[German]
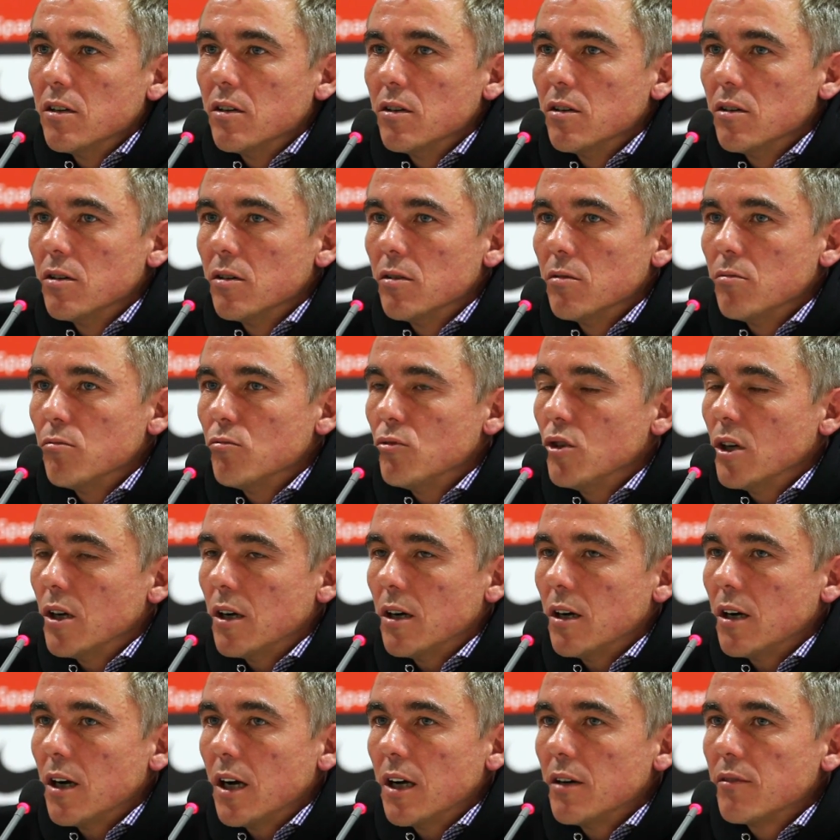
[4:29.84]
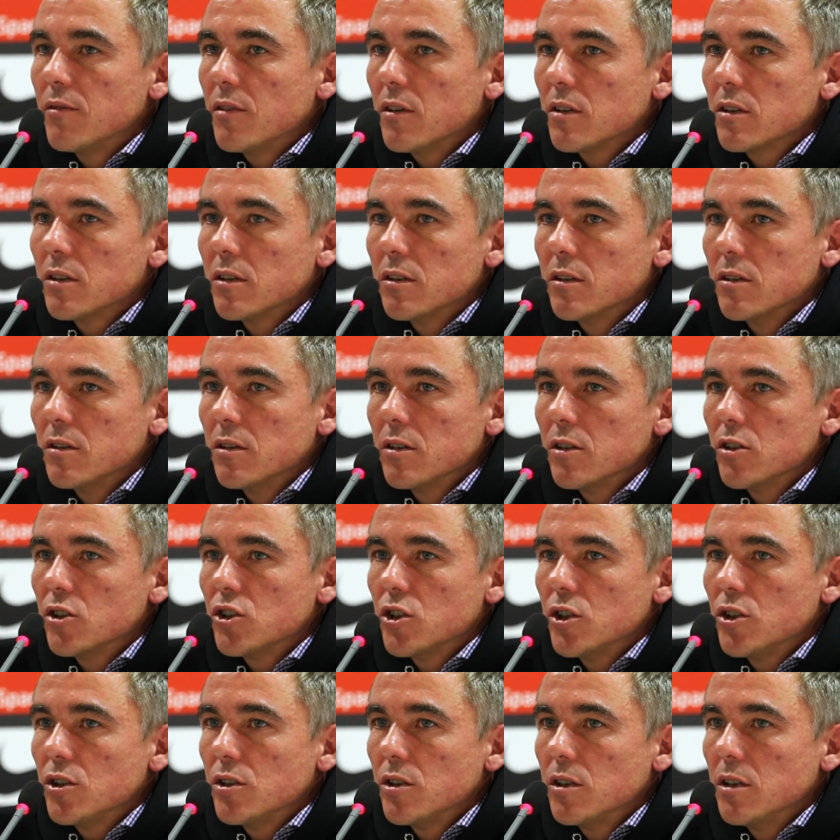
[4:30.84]
ja, einfach eine, eine,
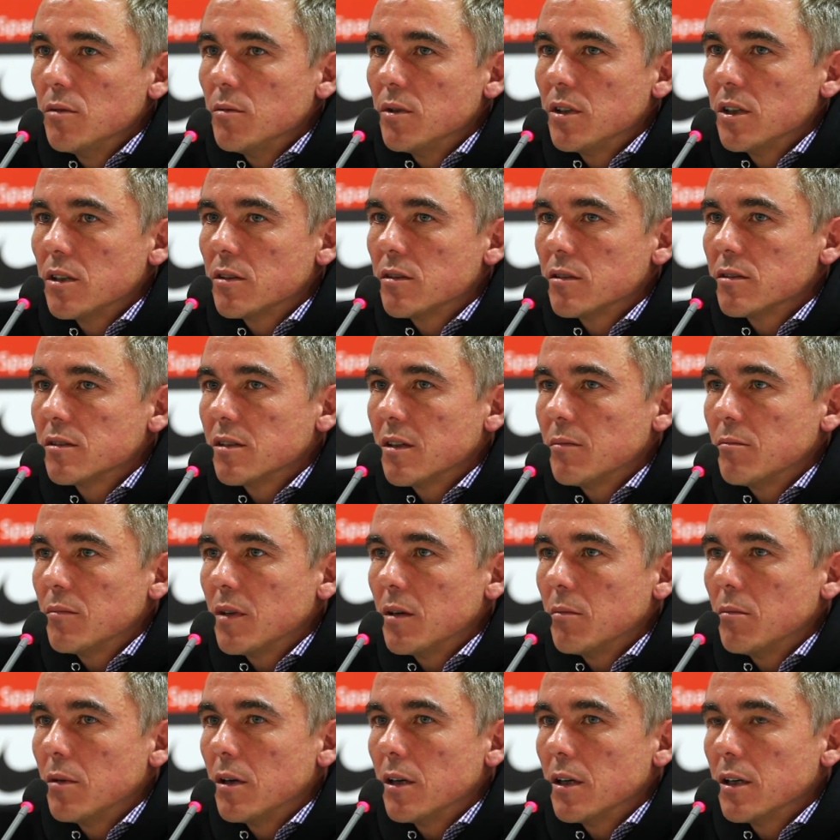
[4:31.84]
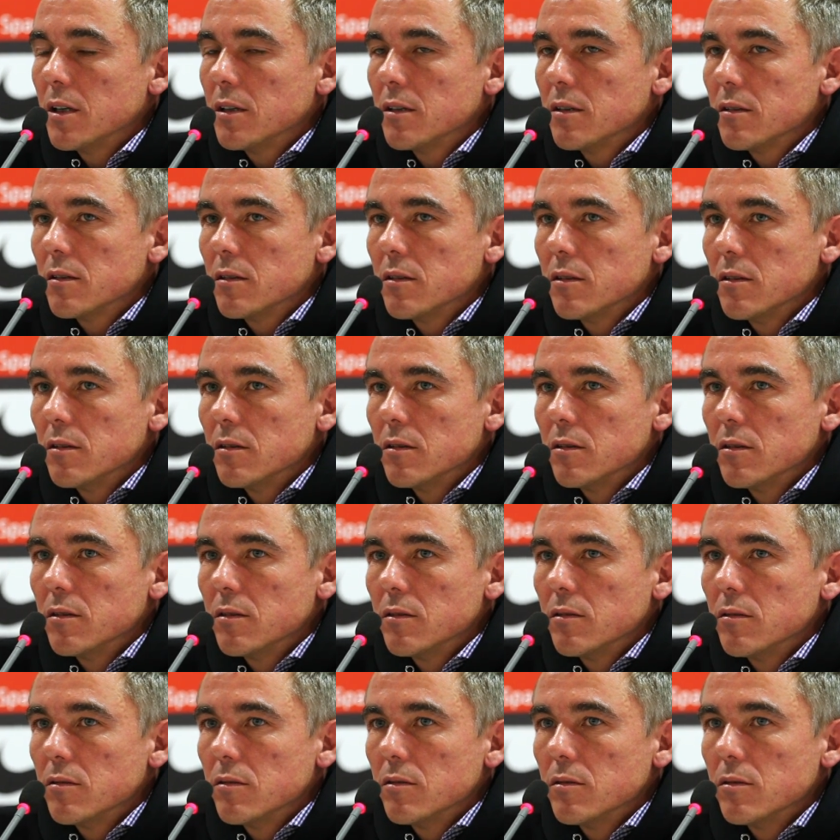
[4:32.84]
Geschichte, die mit der Zusammenarbeit
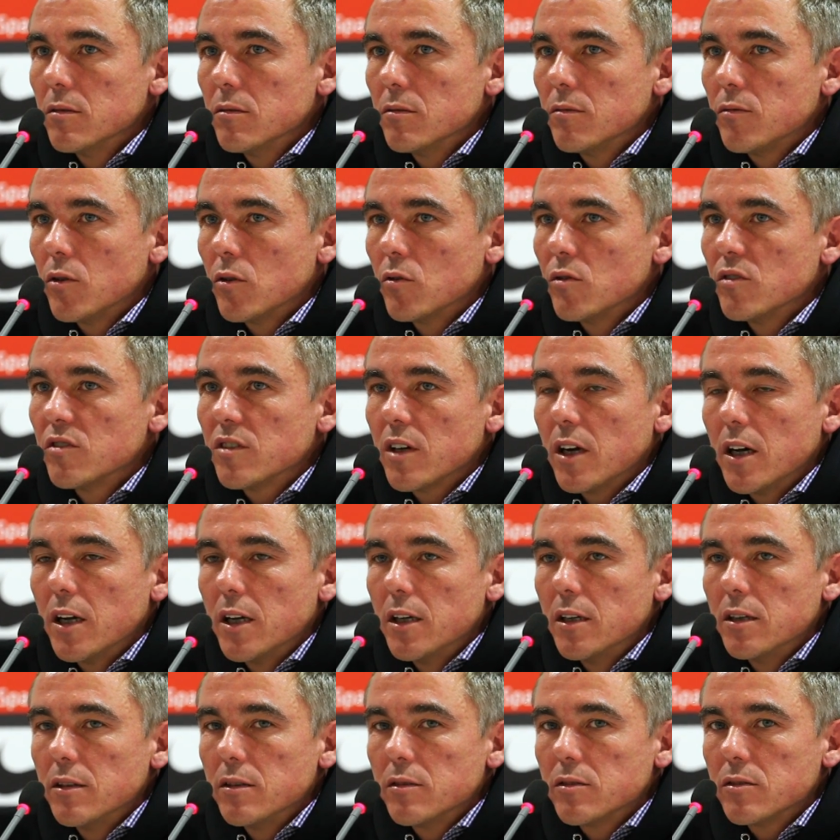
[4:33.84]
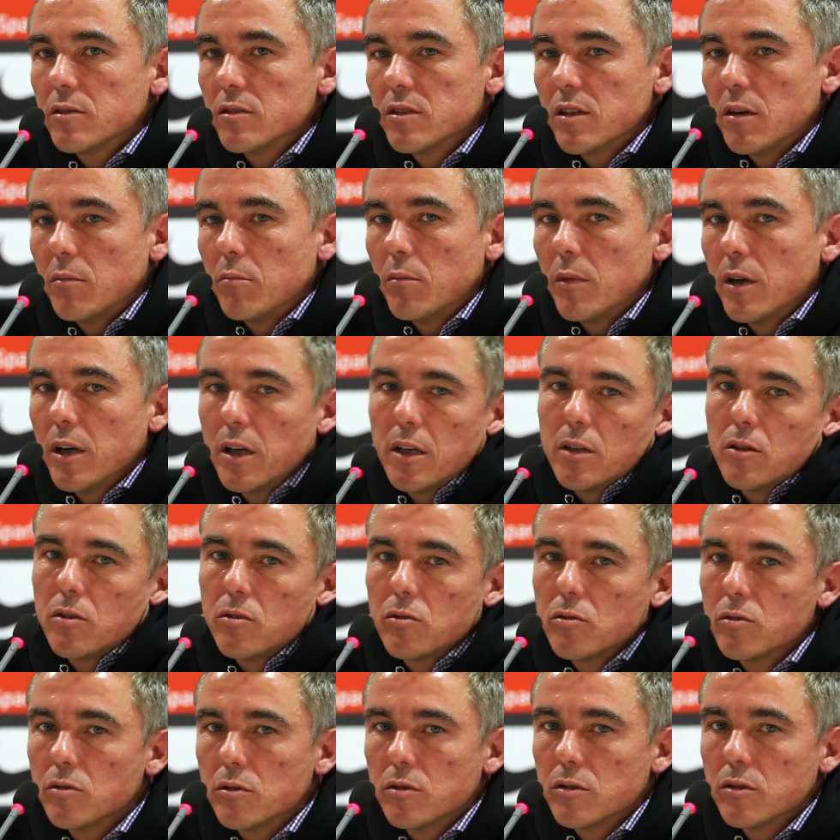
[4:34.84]
von uns allen
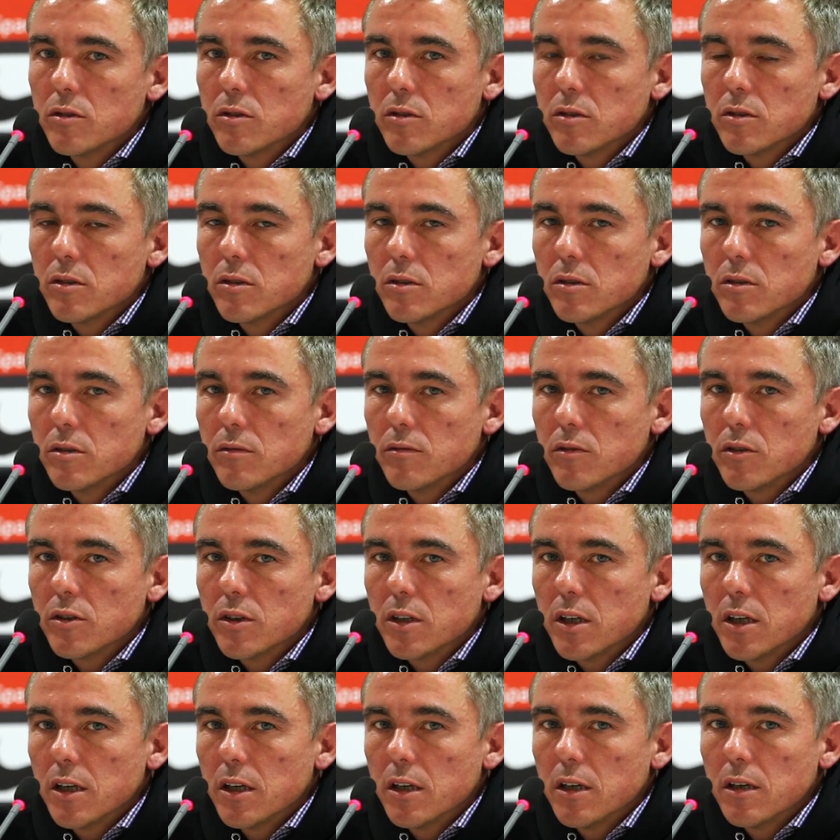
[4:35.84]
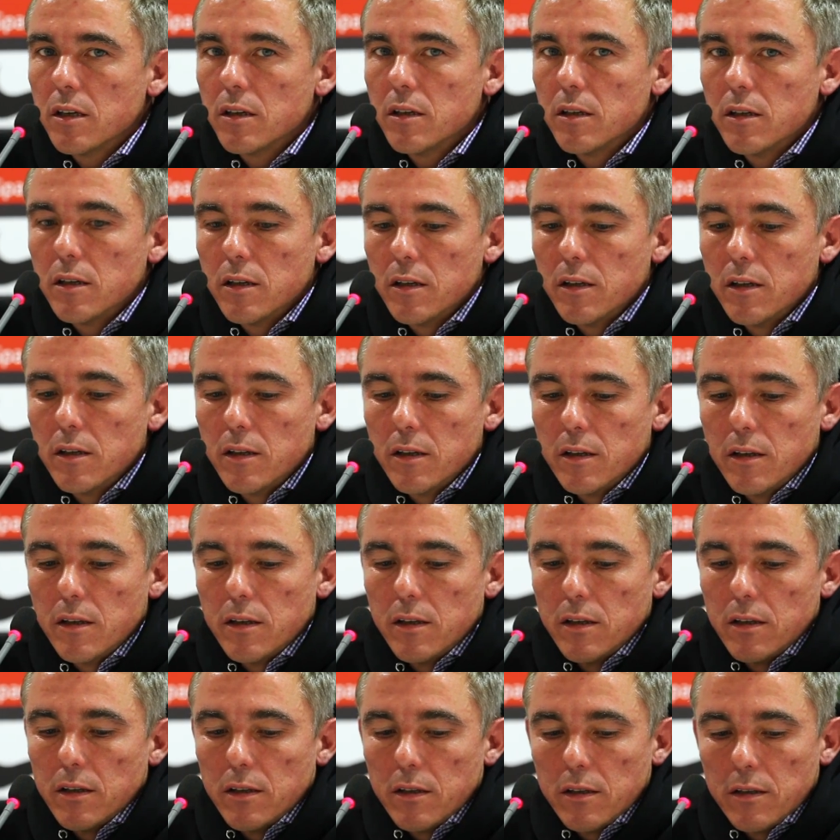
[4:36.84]
zusammenhängt und von daher
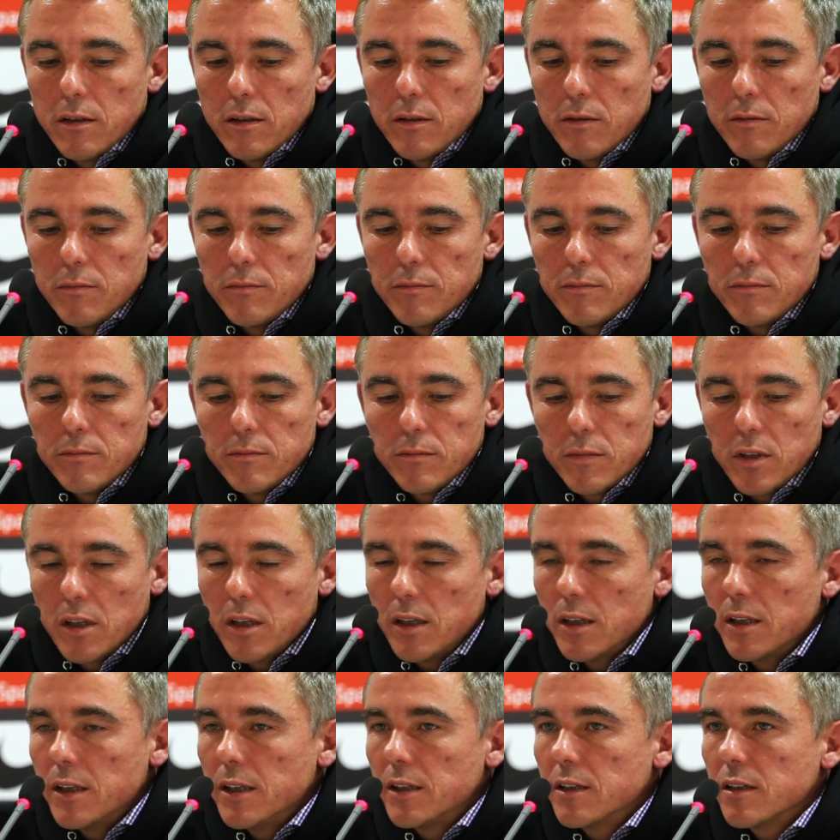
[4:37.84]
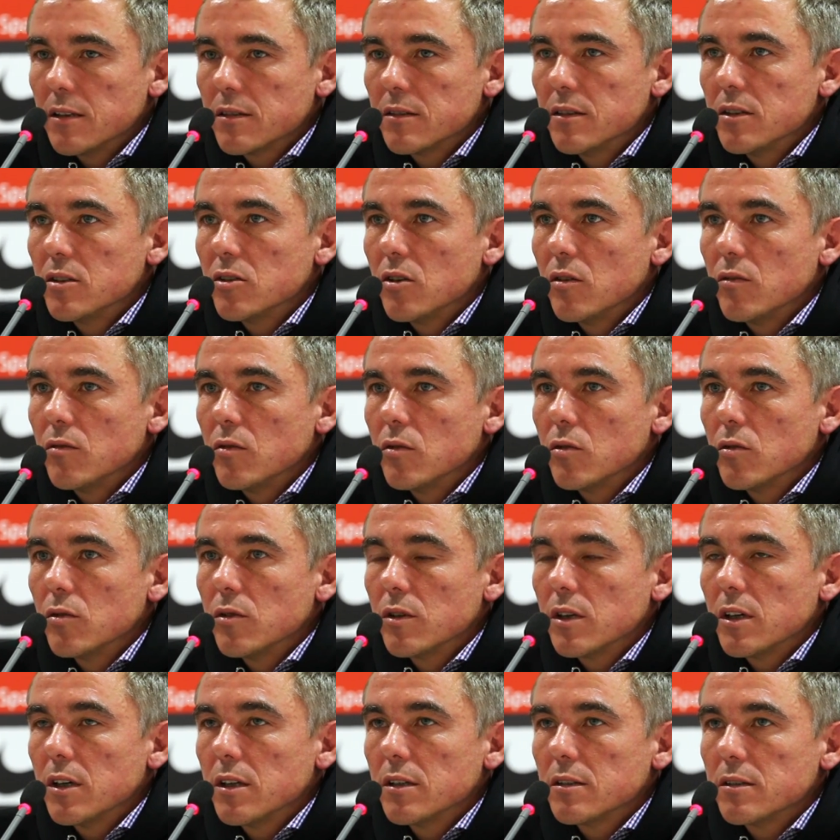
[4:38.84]
ähm, ja, liegt das nicht auf dem
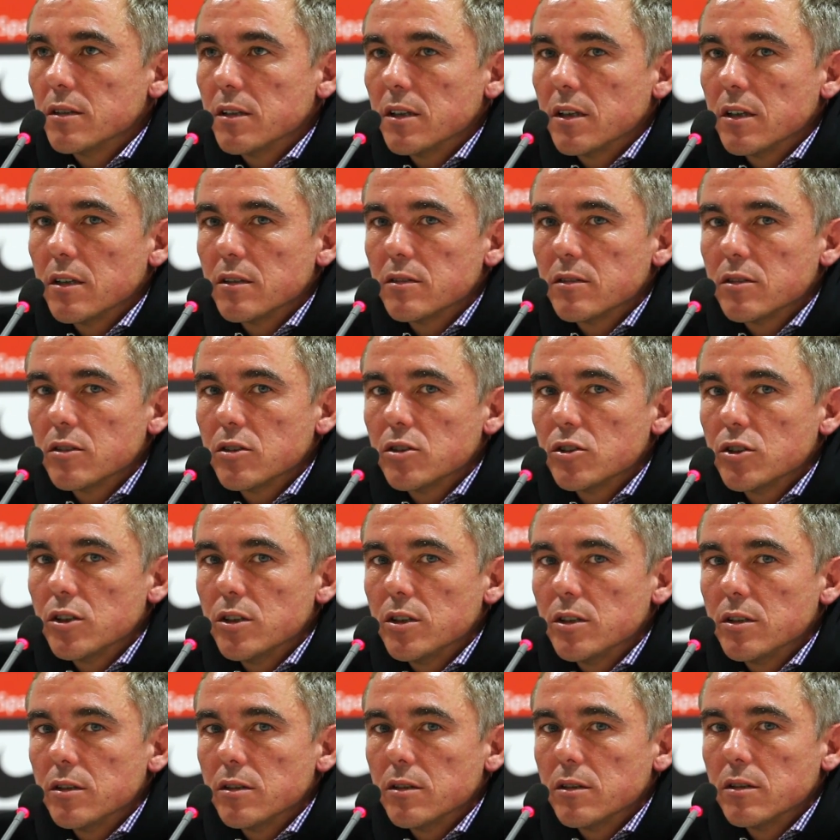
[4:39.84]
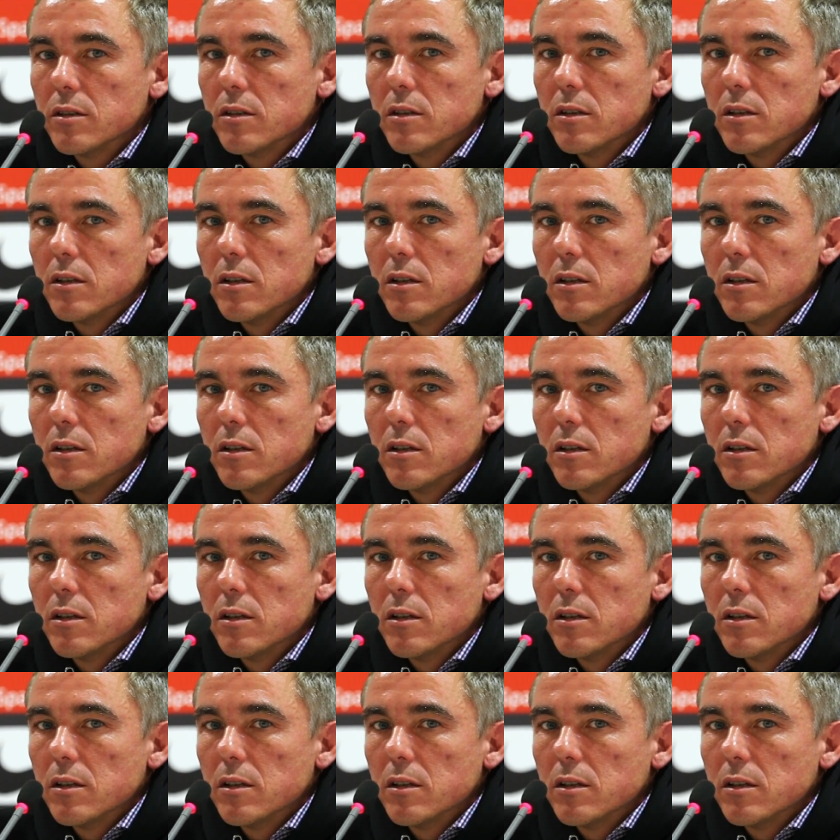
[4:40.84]
grünen Rasen, die ganze Geschichte.